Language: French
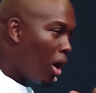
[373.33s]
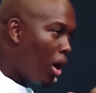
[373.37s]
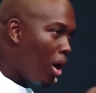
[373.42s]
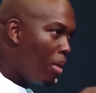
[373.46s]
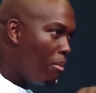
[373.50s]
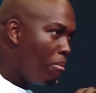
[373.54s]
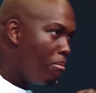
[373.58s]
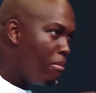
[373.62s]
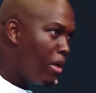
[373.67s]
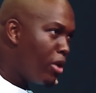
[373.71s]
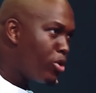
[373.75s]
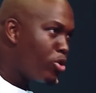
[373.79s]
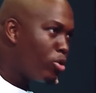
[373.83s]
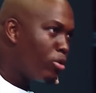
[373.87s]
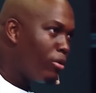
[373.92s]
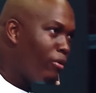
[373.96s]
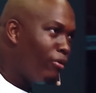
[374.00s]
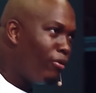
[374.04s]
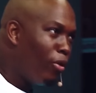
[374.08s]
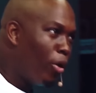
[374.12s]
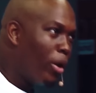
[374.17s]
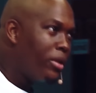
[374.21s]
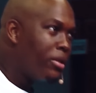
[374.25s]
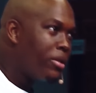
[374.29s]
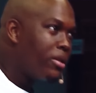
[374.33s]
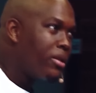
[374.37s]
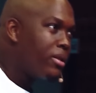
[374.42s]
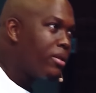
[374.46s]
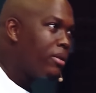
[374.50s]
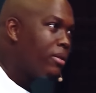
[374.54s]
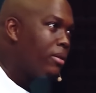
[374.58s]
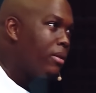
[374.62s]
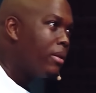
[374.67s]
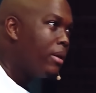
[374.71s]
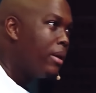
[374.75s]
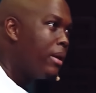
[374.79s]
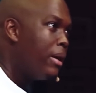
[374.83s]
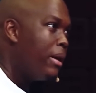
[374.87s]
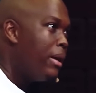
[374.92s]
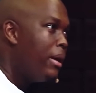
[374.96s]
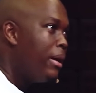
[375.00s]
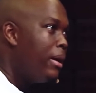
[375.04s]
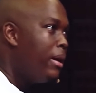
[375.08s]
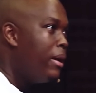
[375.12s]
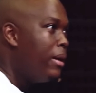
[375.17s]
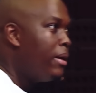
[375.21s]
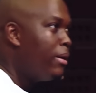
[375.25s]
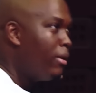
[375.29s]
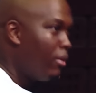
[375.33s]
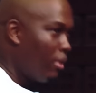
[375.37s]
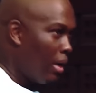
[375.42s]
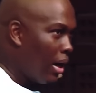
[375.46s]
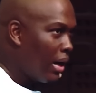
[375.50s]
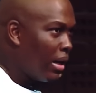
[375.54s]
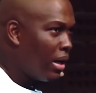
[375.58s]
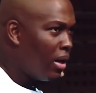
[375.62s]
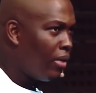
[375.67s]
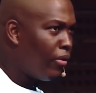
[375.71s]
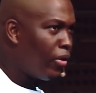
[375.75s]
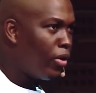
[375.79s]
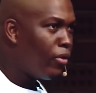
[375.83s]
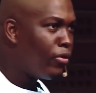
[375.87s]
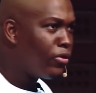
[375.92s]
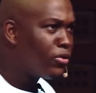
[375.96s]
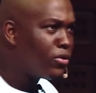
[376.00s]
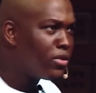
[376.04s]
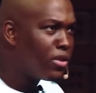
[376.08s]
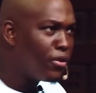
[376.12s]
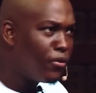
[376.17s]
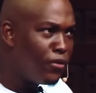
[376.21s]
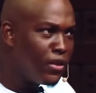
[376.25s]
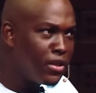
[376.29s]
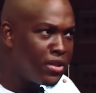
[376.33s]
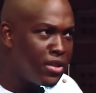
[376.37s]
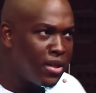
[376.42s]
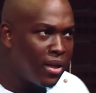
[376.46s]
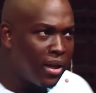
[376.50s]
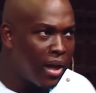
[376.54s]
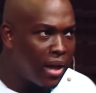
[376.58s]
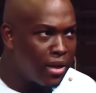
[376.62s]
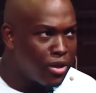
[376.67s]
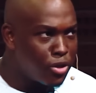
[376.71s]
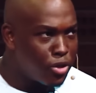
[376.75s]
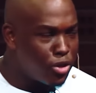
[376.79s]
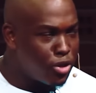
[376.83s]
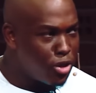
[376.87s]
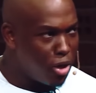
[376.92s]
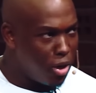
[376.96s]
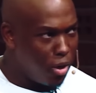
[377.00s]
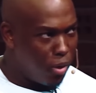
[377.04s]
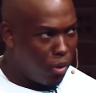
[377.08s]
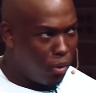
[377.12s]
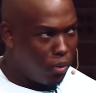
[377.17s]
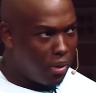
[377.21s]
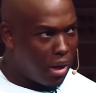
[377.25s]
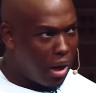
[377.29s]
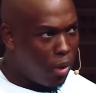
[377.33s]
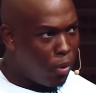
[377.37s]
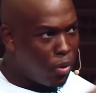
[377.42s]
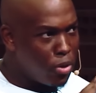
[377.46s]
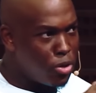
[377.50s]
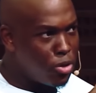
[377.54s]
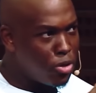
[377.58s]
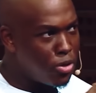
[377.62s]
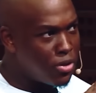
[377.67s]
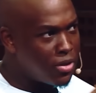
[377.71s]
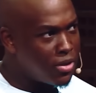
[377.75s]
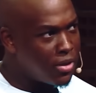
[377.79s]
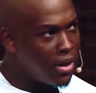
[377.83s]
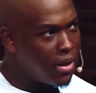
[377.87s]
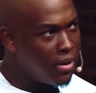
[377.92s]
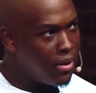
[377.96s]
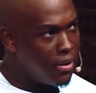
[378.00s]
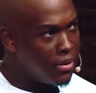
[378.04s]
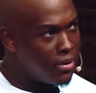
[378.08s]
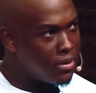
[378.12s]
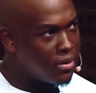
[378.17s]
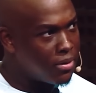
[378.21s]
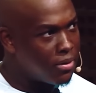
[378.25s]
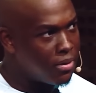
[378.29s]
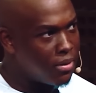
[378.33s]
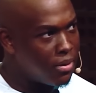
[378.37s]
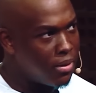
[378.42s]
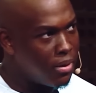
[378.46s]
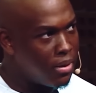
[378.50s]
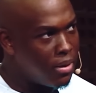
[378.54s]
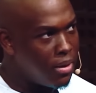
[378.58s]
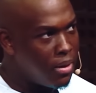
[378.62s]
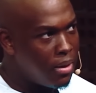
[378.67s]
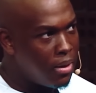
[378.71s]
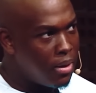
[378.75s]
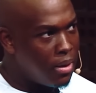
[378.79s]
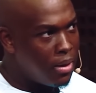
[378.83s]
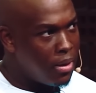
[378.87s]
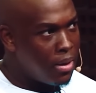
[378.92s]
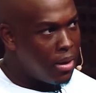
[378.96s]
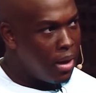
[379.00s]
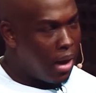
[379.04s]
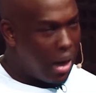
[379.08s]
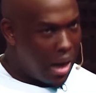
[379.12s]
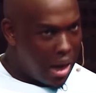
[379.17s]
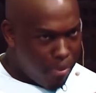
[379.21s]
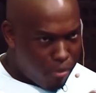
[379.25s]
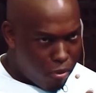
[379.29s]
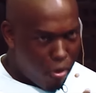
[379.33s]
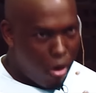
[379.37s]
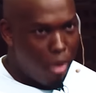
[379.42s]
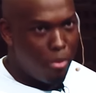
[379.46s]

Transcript: voix très calme et mesurée. Avec une tonalité très sophistiquée. J'aimerais que vous disiez ça. Je